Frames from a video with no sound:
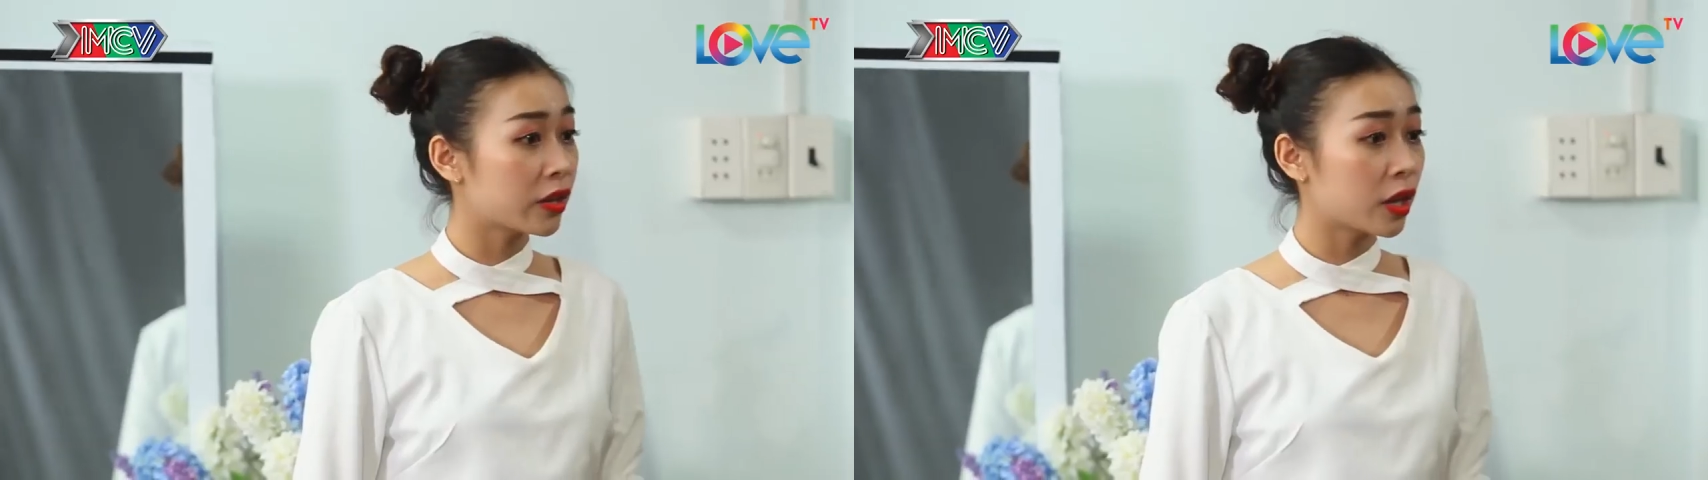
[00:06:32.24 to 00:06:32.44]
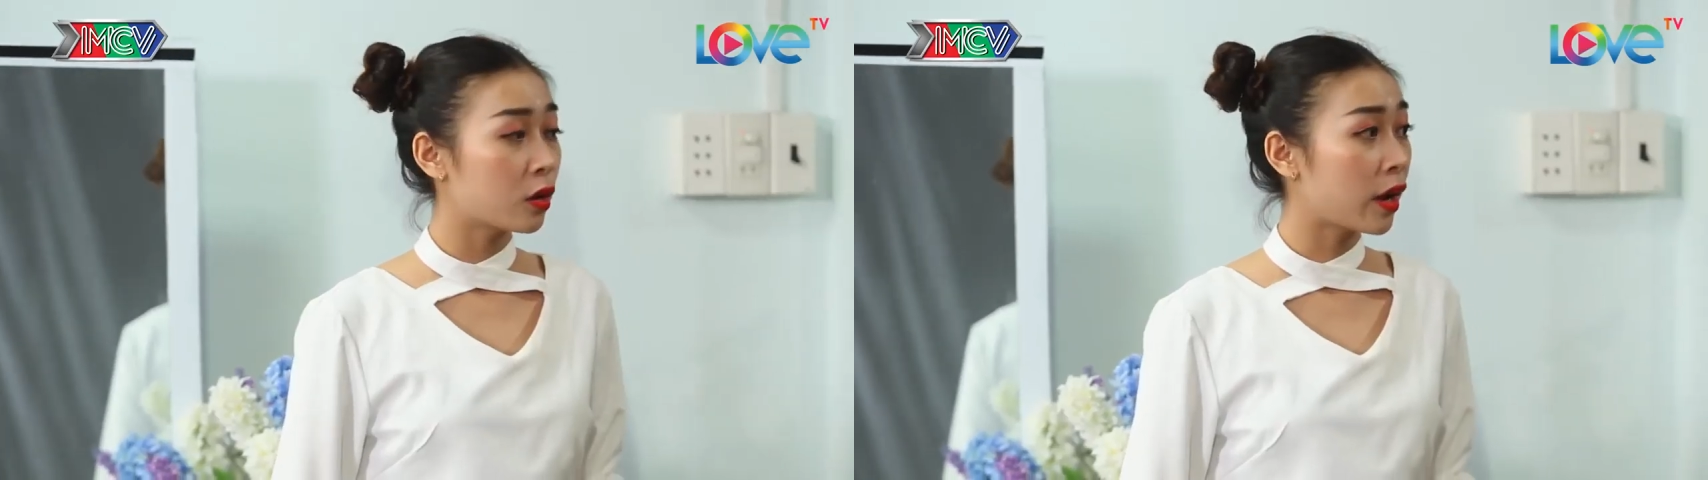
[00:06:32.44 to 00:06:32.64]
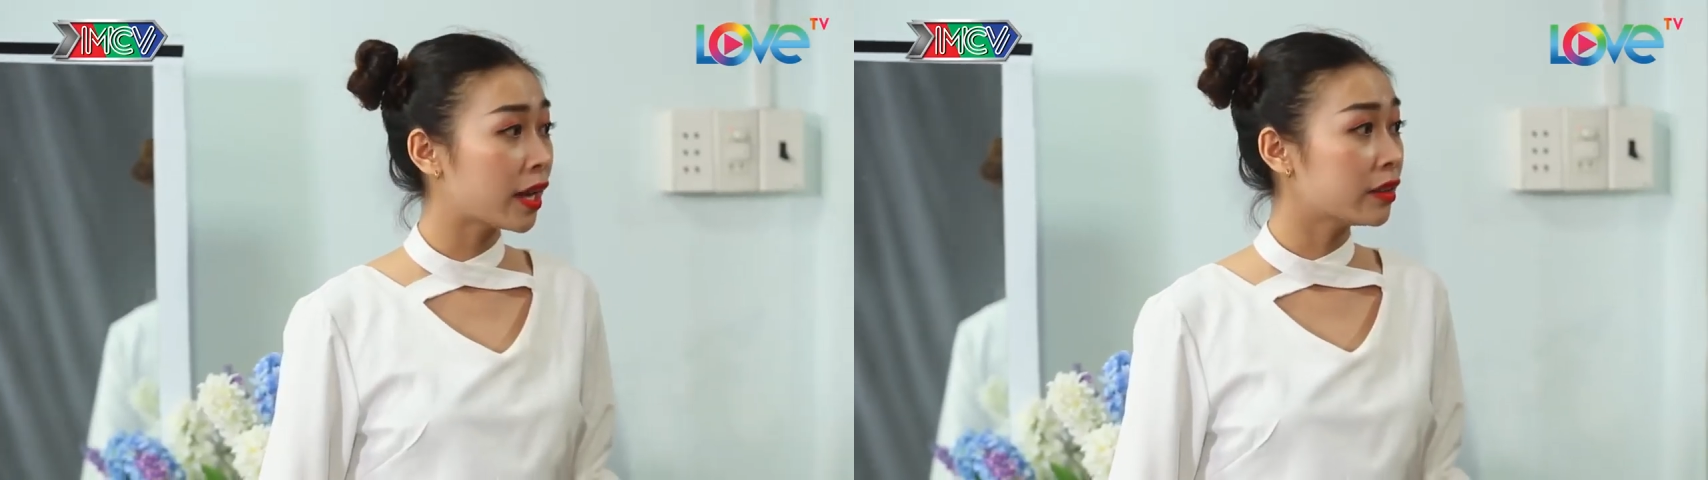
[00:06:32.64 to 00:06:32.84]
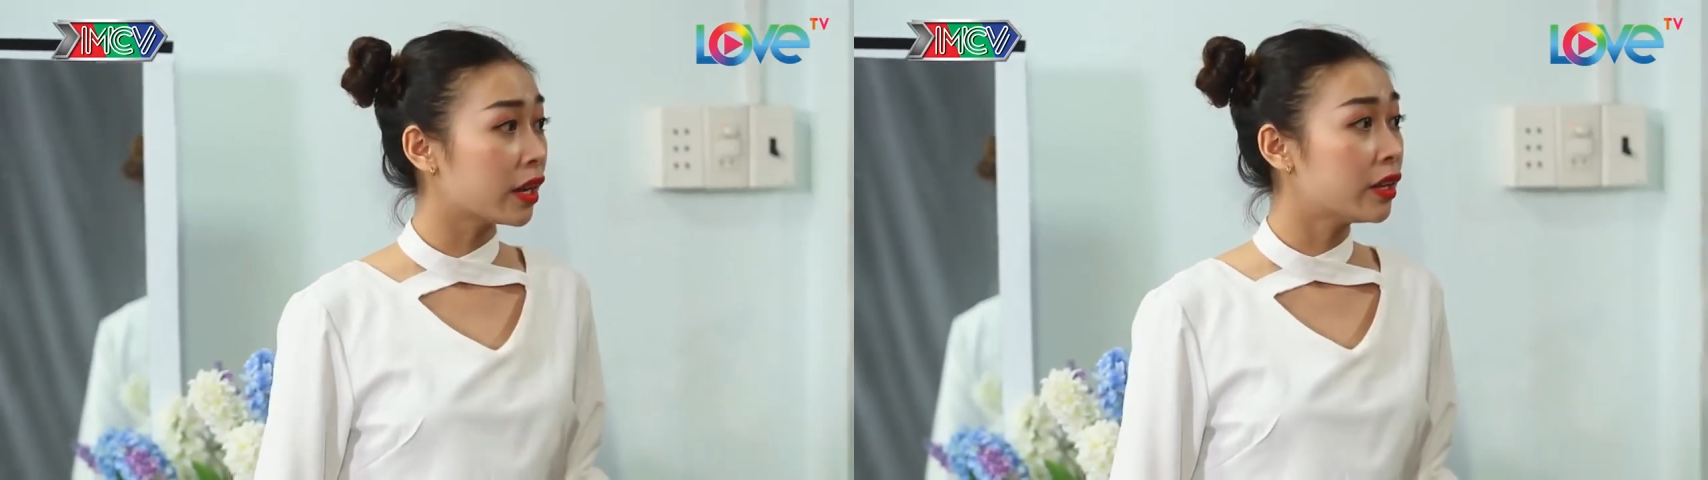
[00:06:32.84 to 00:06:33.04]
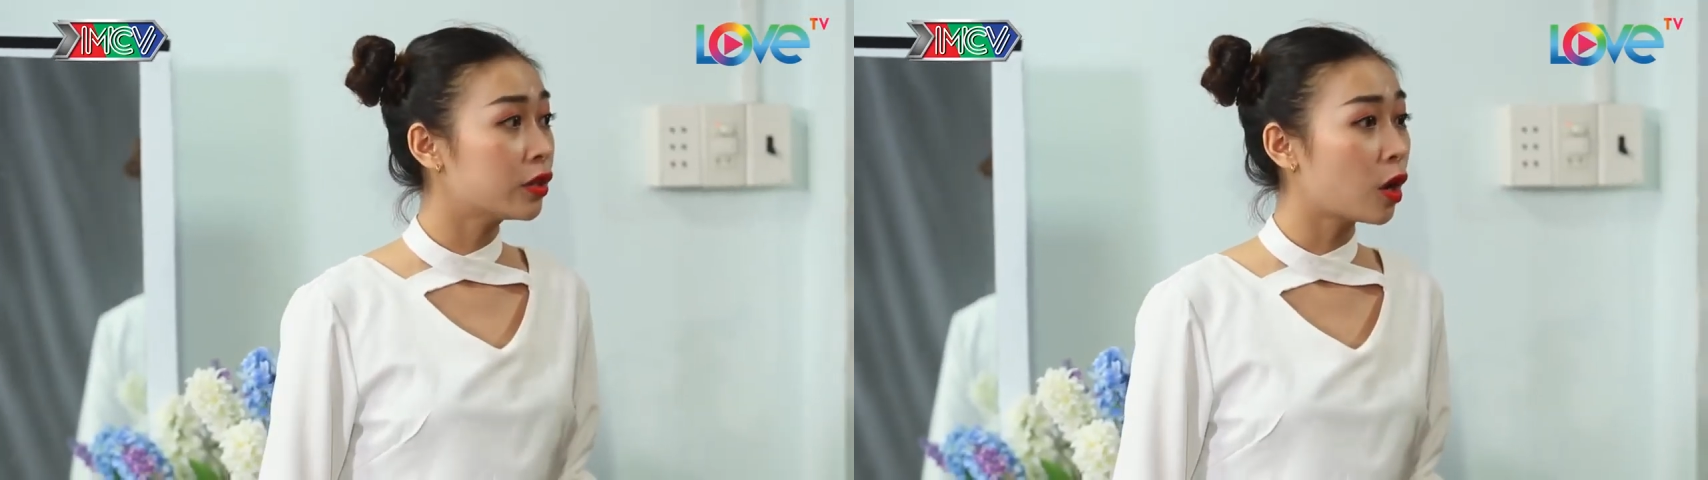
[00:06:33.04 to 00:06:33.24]
hồi chiều hai anh
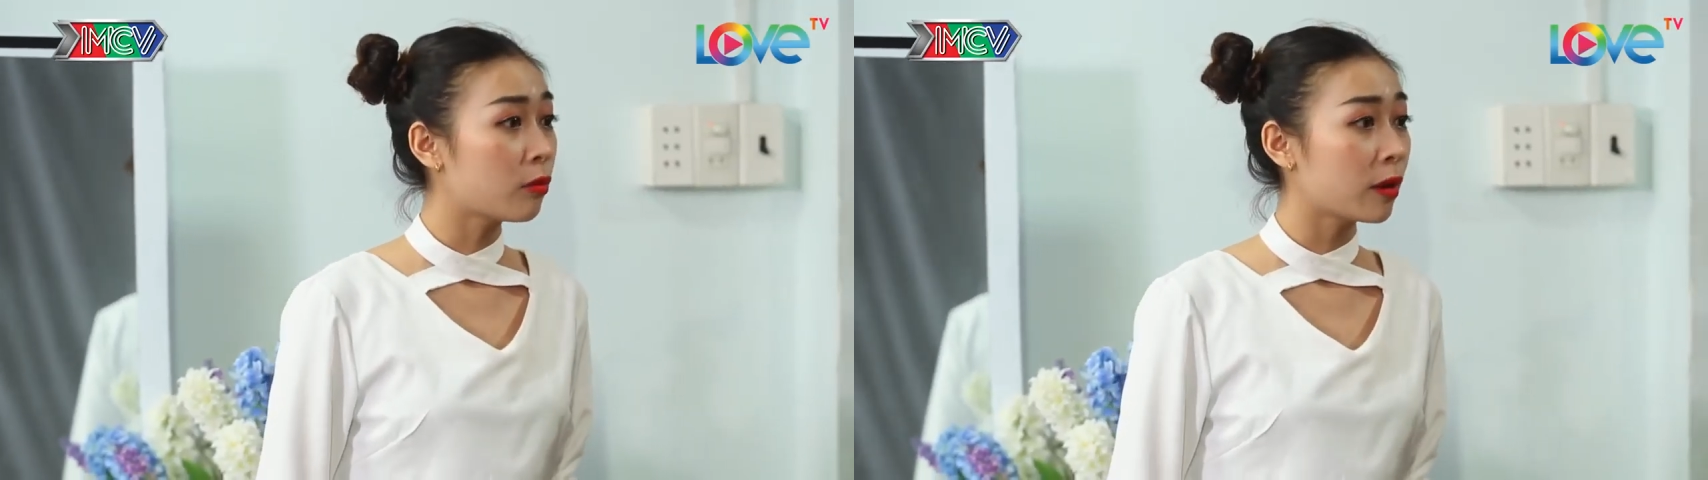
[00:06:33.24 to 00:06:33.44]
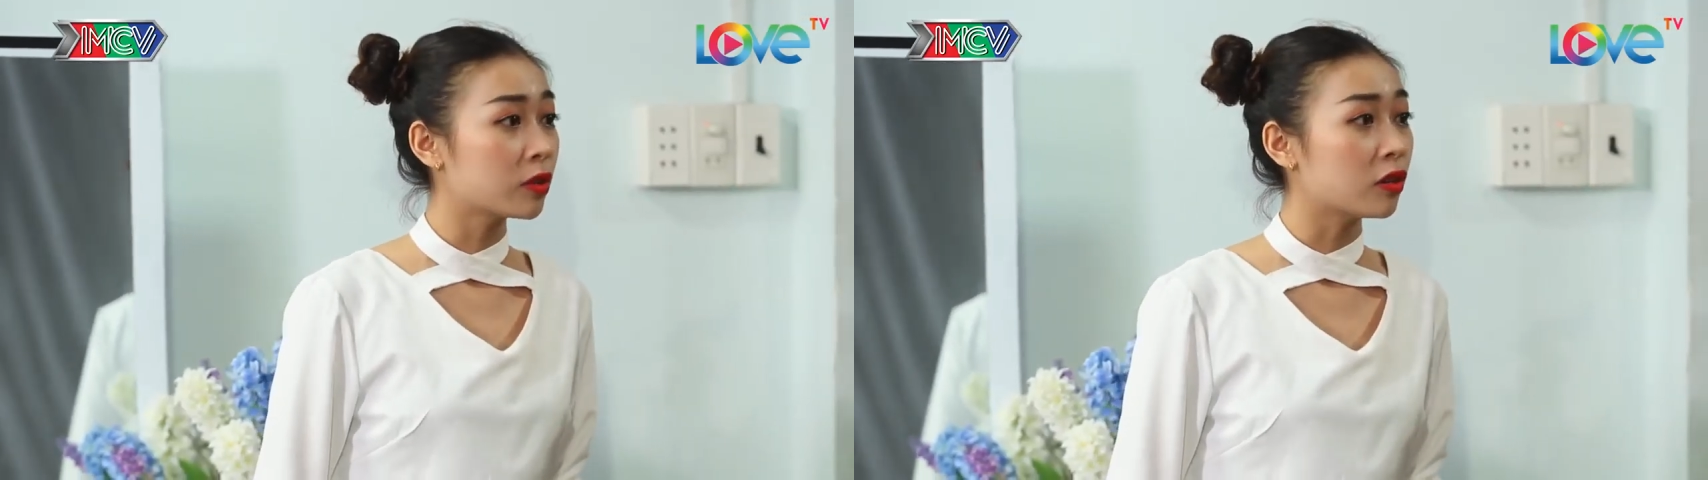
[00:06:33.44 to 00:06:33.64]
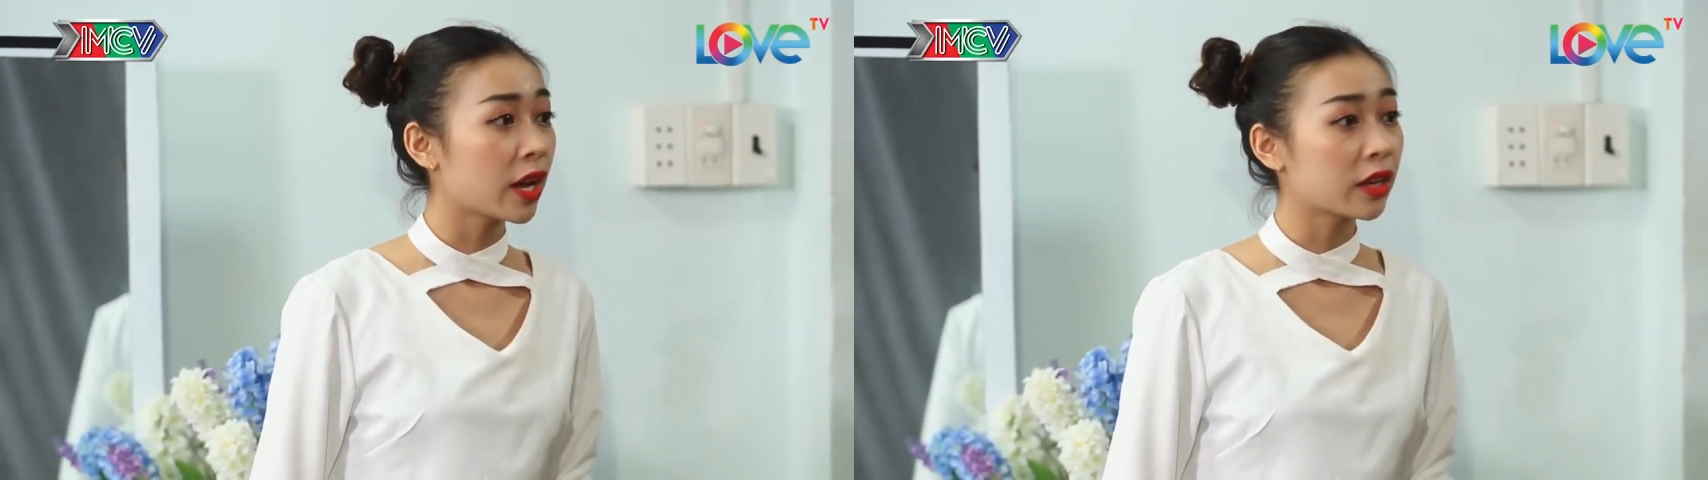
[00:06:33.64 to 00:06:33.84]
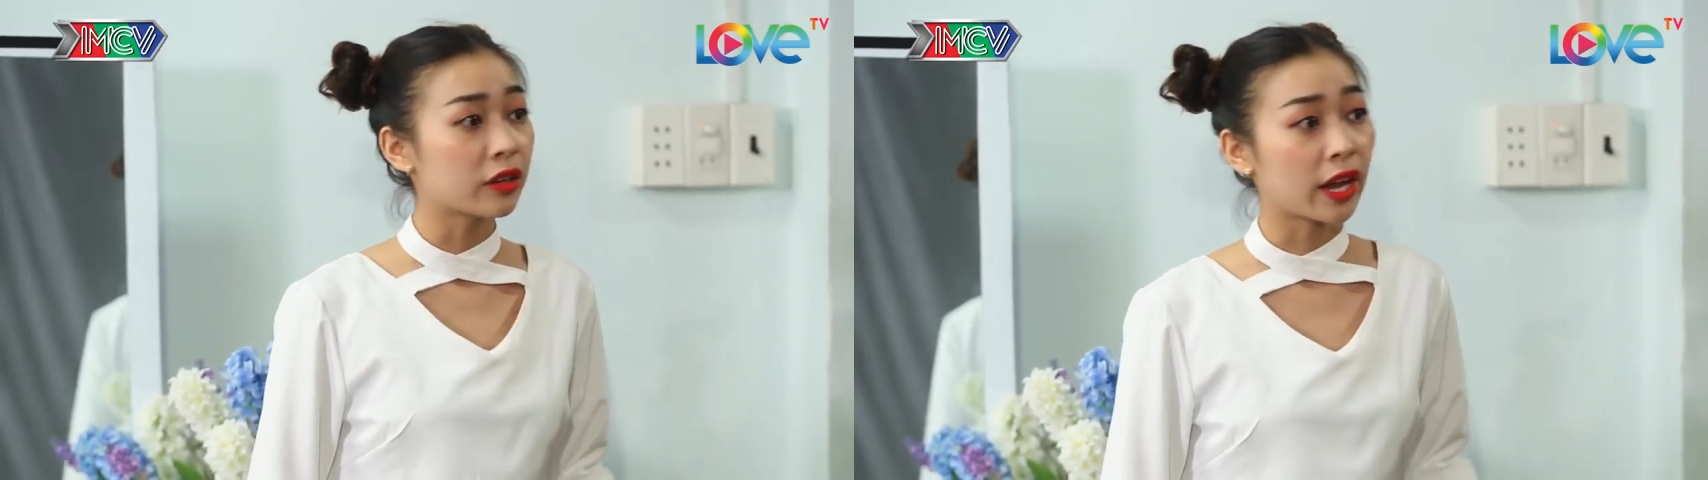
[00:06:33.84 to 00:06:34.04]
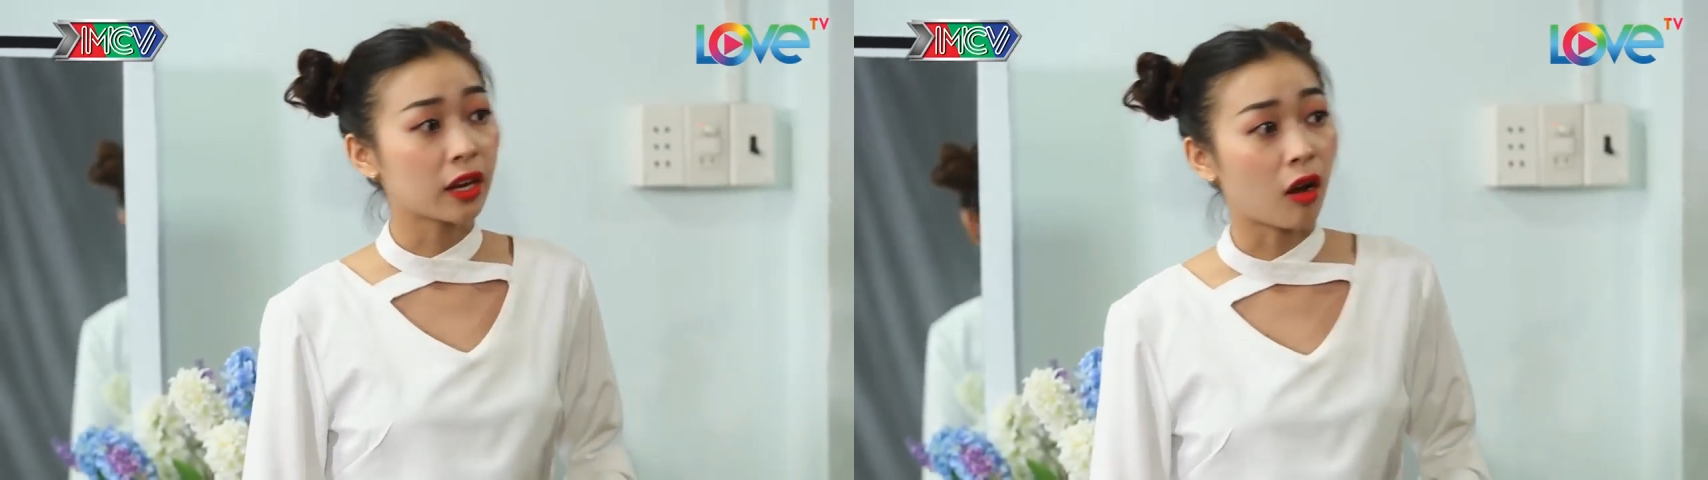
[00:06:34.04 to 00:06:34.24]
chị đi chung em tưởng hai
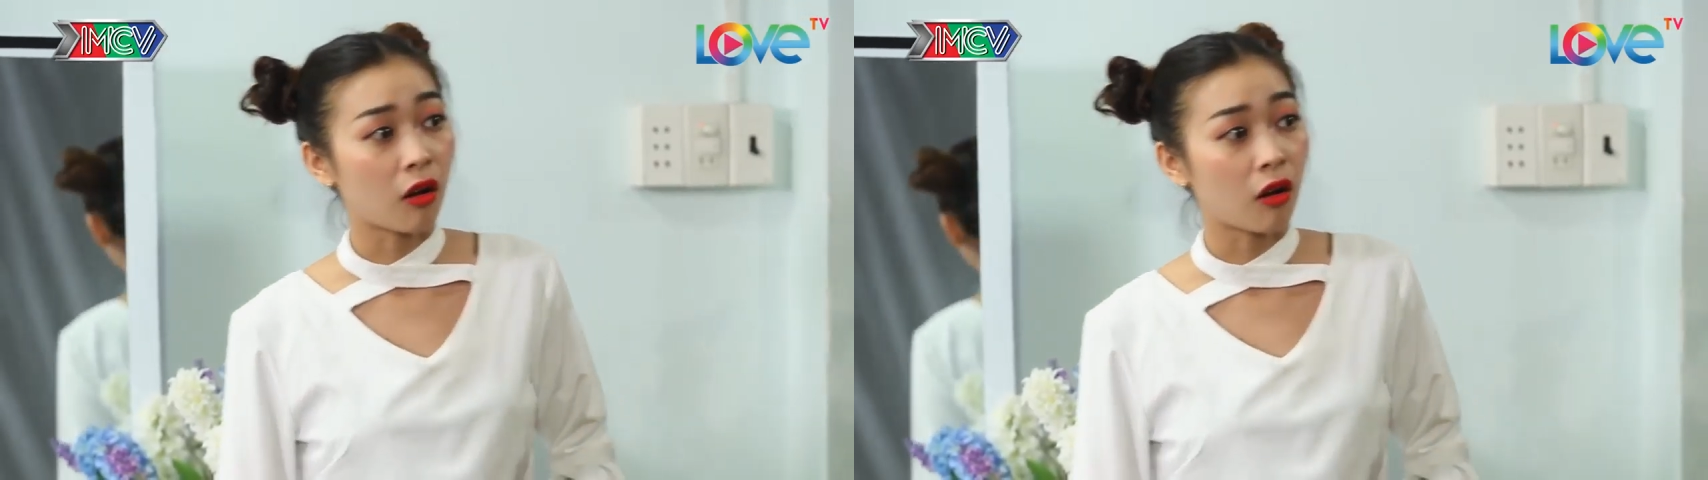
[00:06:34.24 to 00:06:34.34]
người hẹn